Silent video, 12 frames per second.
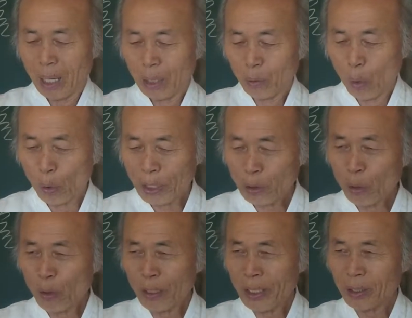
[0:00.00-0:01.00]
고래
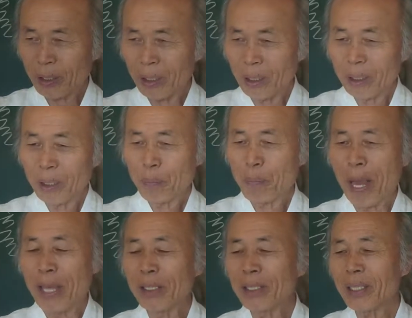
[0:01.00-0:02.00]
속에서
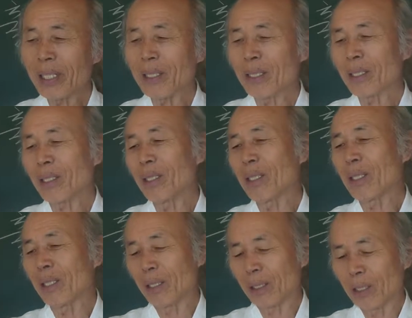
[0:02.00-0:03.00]
배연되는
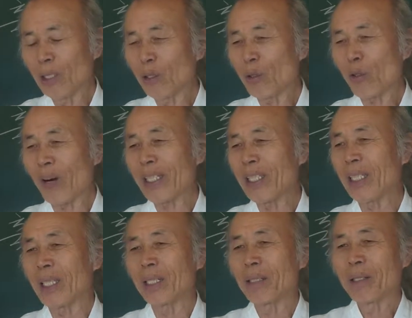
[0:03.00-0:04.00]
그
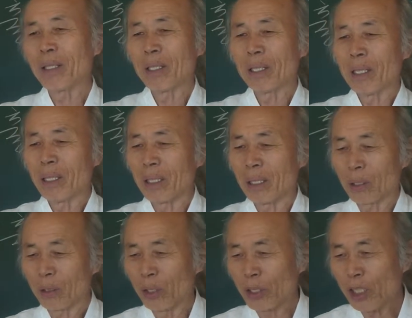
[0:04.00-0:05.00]
연도관이
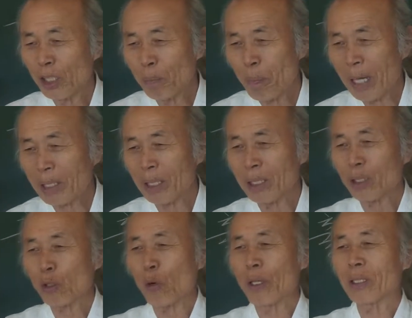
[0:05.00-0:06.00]
거실
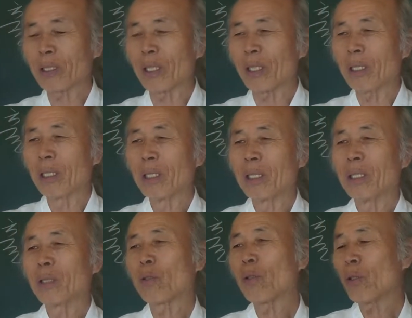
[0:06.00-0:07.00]
바닥을 통해서
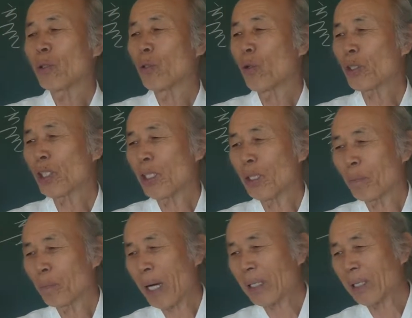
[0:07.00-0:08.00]
또
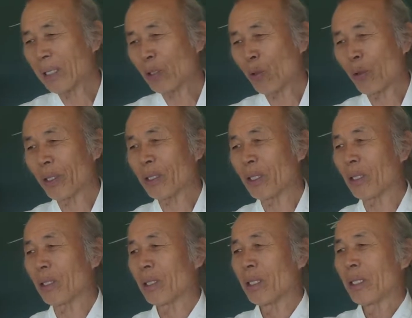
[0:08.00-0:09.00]
욕실 바닥을
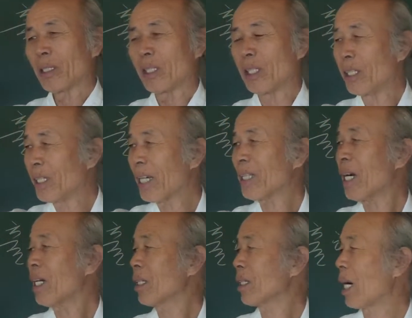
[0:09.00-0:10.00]
통해서 길게
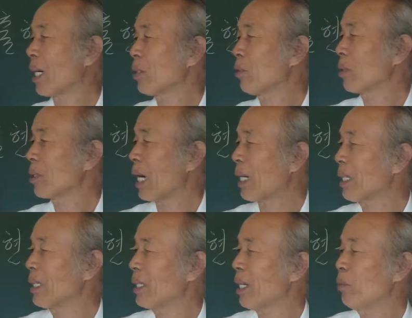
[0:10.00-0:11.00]
나갈,
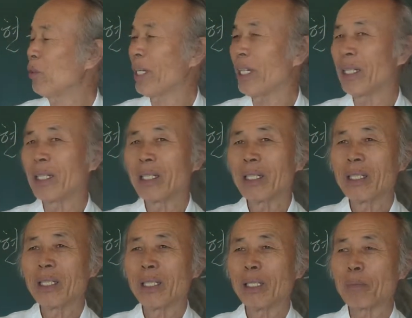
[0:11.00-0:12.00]
나가기 때문에
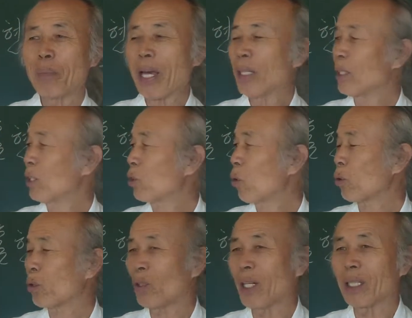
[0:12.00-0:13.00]
어, 배연의
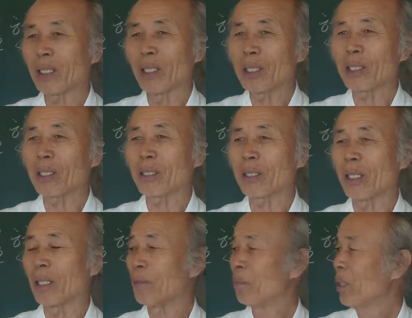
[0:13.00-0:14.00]
속도가
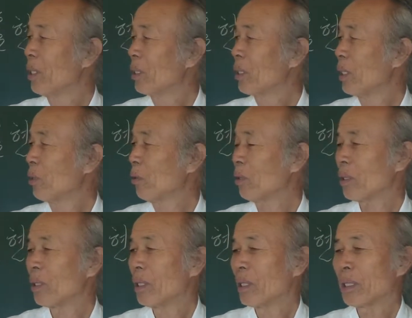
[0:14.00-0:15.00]
느려져서
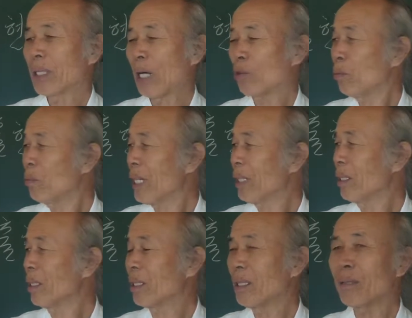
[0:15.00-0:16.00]
결국 따숩지
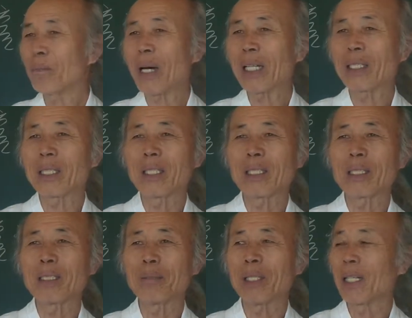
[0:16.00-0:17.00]
않는 그런 방이 되는
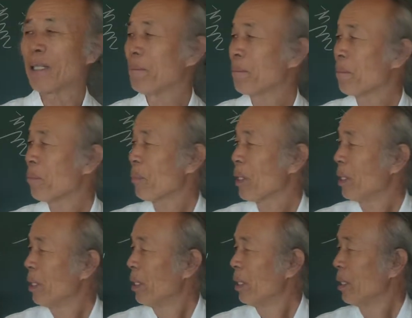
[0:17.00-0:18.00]
것입니다.
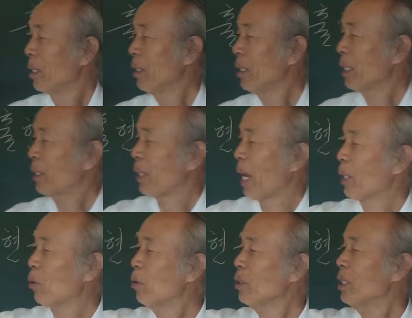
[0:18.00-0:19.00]
근데
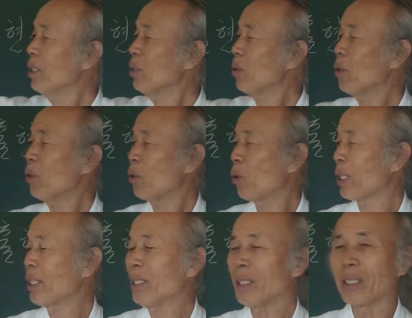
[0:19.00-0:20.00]
대동년도
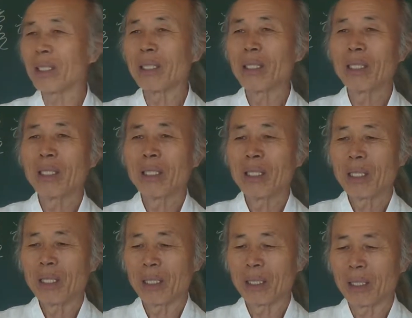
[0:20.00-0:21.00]
고래는 어,